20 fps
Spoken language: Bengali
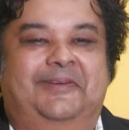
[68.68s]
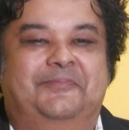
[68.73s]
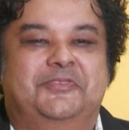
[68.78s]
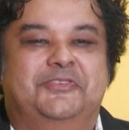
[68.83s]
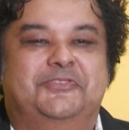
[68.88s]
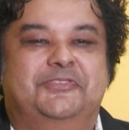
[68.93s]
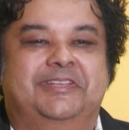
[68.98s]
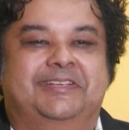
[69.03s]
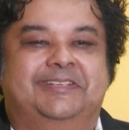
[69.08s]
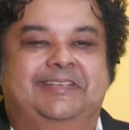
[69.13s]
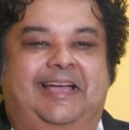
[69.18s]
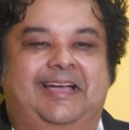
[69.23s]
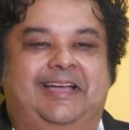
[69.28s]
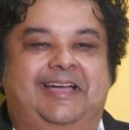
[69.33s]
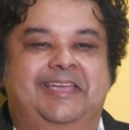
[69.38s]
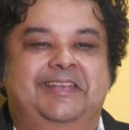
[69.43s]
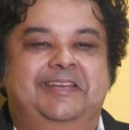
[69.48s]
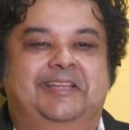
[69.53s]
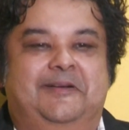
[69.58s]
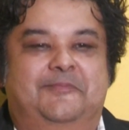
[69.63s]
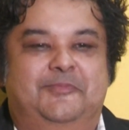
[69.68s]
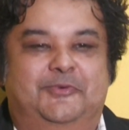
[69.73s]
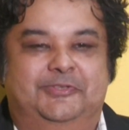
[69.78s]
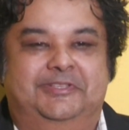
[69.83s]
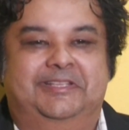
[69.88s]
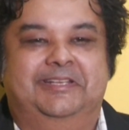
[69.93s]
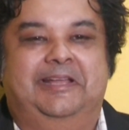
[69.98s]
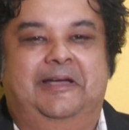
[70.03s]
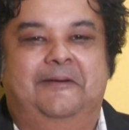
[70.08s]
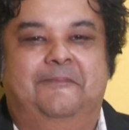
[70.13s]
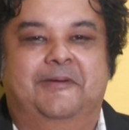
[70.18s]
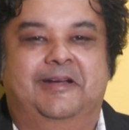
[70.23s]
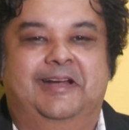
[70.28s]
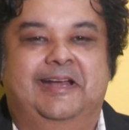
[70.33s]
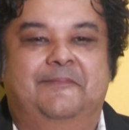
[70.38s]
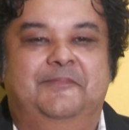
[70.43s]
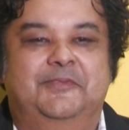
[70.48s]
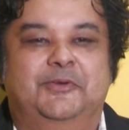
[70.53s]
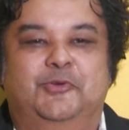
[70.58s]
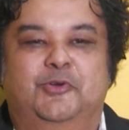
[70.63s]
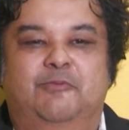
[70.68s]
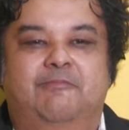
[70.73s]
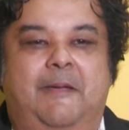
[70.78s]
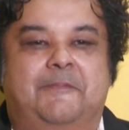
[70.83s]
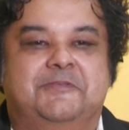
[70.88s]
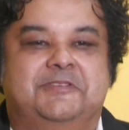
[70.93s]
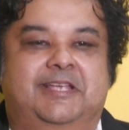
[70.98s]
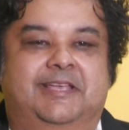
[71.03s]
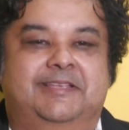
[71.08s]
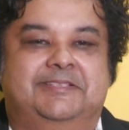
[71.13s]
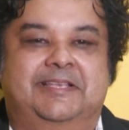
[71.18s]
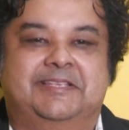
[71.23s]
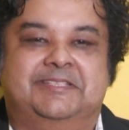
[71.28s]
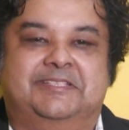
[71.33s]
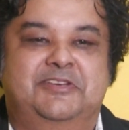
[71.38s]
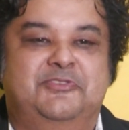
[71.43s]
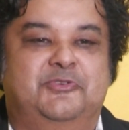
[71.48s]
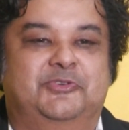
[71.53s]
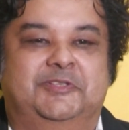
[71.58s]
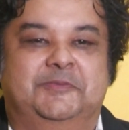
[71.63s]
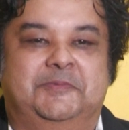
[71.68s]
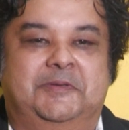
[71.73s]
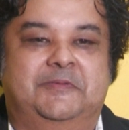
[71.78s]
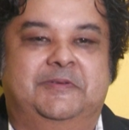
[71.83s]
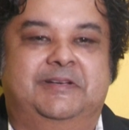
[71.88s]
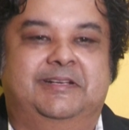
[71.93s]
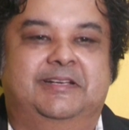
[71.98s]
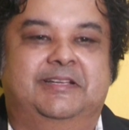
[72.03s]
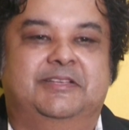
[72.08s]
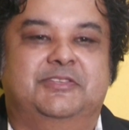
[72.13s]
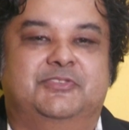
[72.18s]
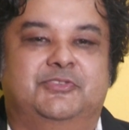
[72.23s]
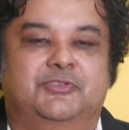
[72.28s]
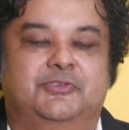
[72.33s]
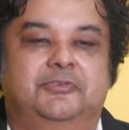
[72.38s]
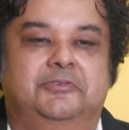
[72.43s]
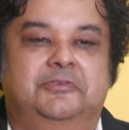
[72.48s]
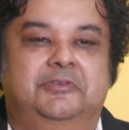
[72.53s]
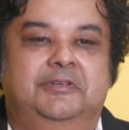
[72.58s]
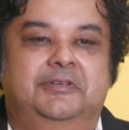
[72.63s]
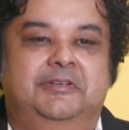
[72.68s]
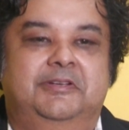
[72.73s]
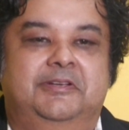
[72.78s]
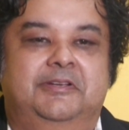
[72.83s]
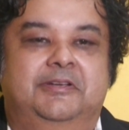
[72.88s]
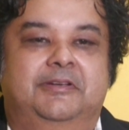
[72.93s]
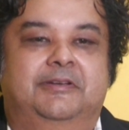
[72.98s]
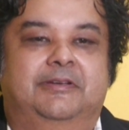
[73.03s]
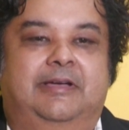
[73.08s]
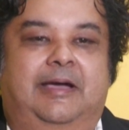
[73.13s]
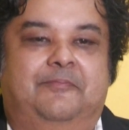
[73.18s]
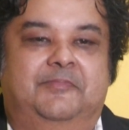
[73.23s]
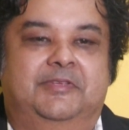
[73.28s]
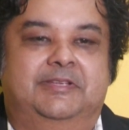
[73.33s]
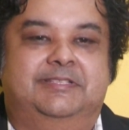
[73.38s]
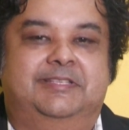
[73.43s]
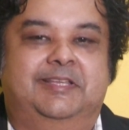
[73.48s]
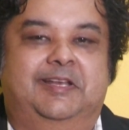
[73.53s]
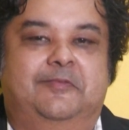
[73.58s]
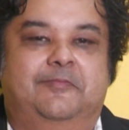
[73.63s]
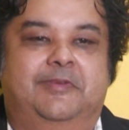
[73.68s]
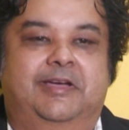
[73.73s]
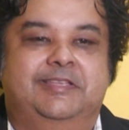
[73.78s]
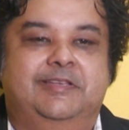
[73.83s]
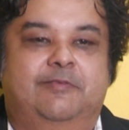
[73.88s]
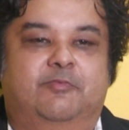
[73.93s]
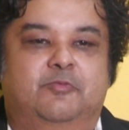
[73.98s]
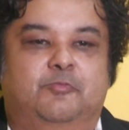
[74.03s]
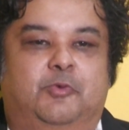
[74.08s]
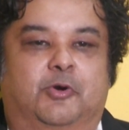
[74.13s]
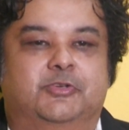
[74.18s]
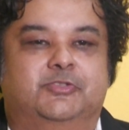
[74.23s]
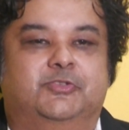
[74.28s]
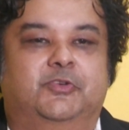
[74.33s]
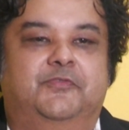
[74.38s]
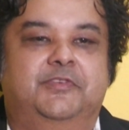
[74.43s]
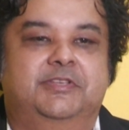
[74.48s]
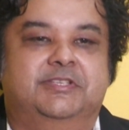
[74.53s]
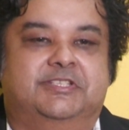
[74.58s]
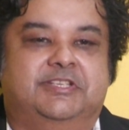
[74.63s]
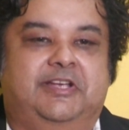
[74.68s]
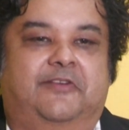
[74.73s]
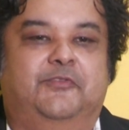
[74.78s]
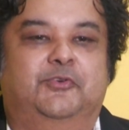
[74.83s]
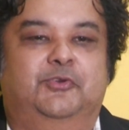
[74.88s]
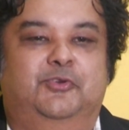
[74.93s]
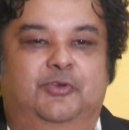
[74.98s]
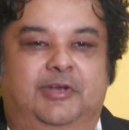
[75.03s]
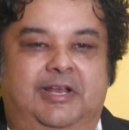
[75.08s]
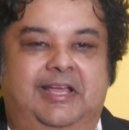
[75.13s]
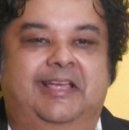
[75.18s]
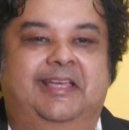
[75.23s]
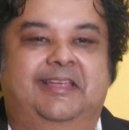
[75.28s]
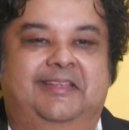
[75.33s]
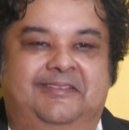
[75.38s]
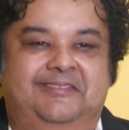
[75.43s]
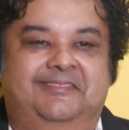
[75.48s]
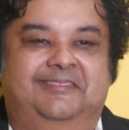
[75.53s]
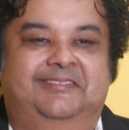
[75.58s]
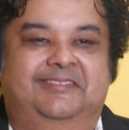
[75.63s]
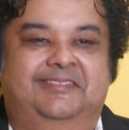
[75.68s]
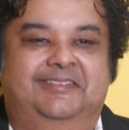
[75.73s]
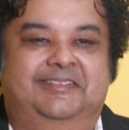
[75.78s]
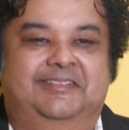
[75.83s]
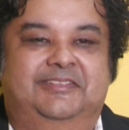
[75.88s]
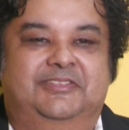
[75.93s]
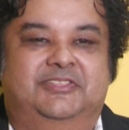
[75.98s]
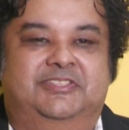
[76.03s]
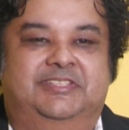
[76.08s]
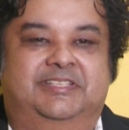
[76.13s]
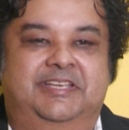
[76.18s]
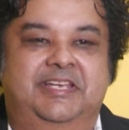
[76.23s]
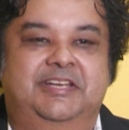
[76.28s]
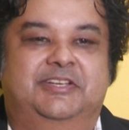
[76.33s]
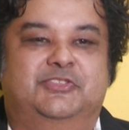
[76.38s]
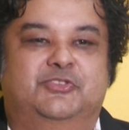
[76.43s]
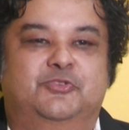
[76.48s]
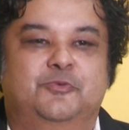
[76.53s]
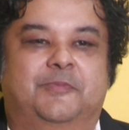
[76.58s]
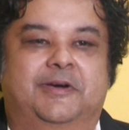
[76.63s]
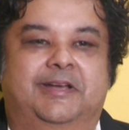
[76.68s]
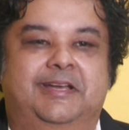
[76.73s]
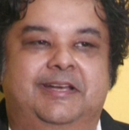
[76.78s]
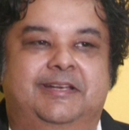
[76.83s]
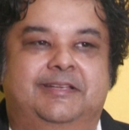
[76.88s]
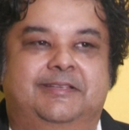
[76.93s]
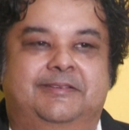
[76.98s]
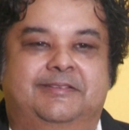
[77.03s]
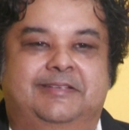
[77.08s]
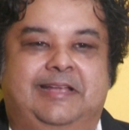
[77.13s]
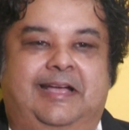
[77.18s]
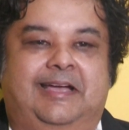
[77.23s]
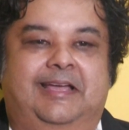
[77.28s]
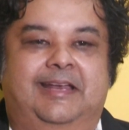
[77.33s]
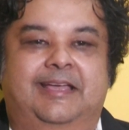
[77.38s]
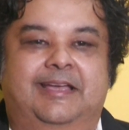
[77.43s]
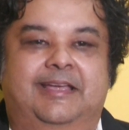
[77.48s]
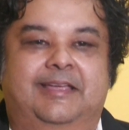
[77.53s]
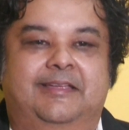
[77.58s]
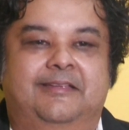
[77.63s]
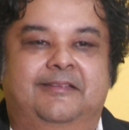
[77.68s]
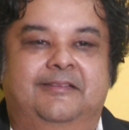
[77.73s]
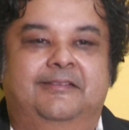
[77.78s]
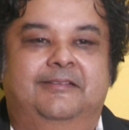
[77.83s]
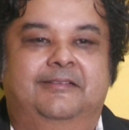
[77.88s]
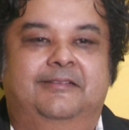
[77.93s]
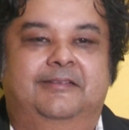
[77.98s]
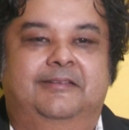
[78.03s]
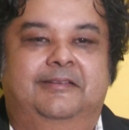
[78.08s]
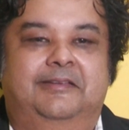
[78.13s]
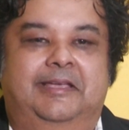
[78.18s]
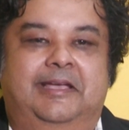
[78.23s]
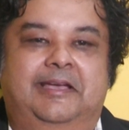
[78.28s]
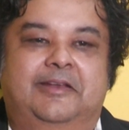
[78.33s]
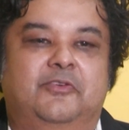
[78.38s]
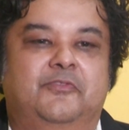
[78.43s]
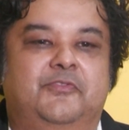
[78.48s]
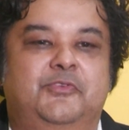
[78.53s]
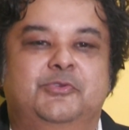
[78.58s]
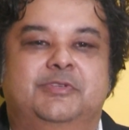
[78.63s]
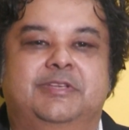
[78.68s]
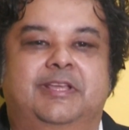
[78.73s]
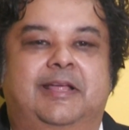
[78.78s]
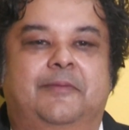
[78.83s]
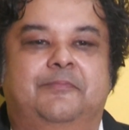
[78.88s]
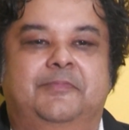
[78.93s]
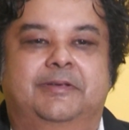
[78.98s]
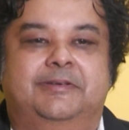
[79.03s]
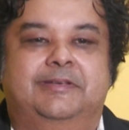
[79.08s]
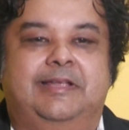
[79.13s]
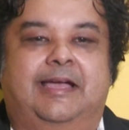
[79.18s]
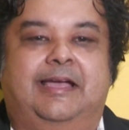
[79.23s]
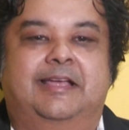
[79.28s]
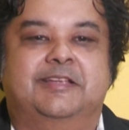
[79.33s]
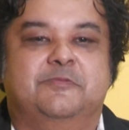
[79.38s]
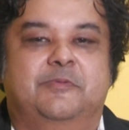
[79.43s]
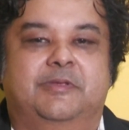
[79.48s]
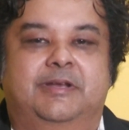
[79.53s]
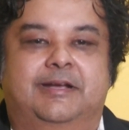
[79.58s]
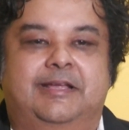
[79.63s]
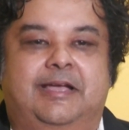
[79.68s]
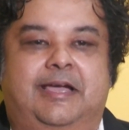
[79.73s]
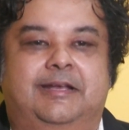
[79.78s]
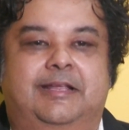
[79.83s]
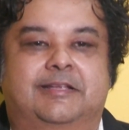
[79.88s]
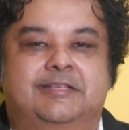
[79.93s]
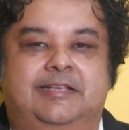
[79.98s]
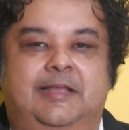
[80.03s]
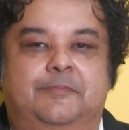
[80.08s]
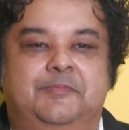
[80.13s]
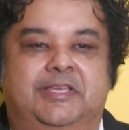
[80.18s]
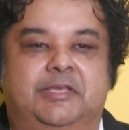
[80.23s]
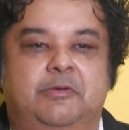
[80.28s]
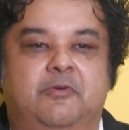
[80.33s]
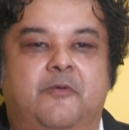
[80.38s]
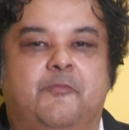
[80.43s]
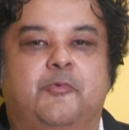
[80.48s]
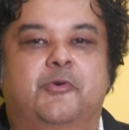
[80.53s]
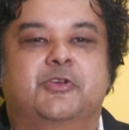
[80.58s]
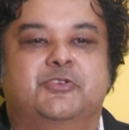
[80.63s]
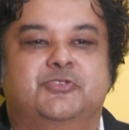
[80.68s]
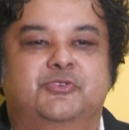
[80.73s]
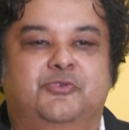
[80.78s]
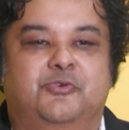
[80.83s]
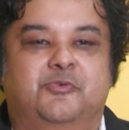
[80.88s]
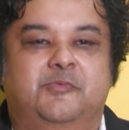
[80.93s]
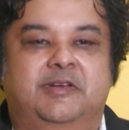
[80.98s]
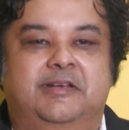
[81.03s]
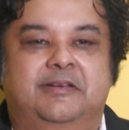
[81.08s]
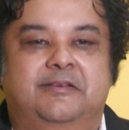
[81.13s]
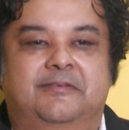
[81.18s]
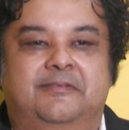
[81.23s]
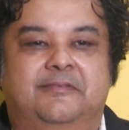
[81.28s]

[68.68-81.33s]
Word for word: আপনি যদি টাকা ইনকাম করতে না পারেন আপনি কোনো ব্যবসায় সাস্টেন করতে পারবেন না সো আপনার সিনেমায় যেমন বক্স অফিস সাফল্য লাগে সিট সুপারহিট টাকা লাগে এখানেও ভিউ ছাড়া আপনার টাকা আসবে না টাকা না আসলে আপনি কীভাবে প্রোডাকশন করবেন